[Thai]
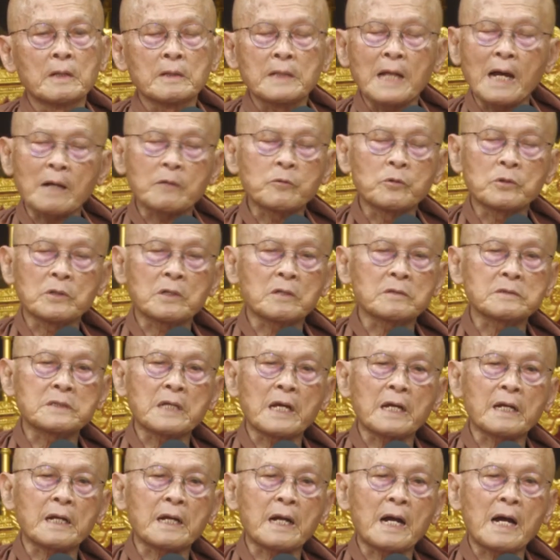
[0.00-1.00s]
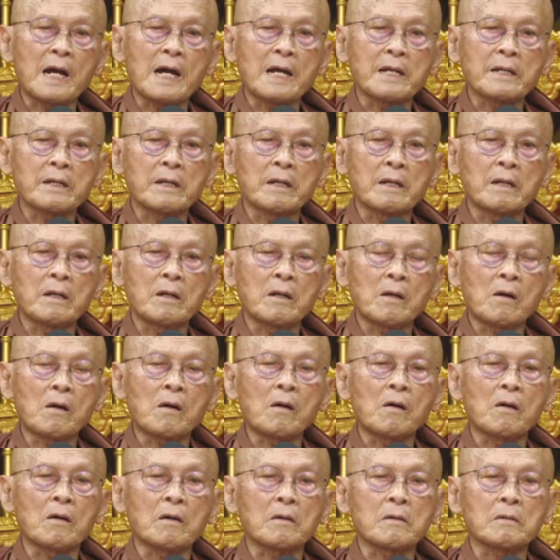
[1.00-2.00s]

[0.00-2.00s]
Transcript: ถ้าคุณเข้าใจกายนอก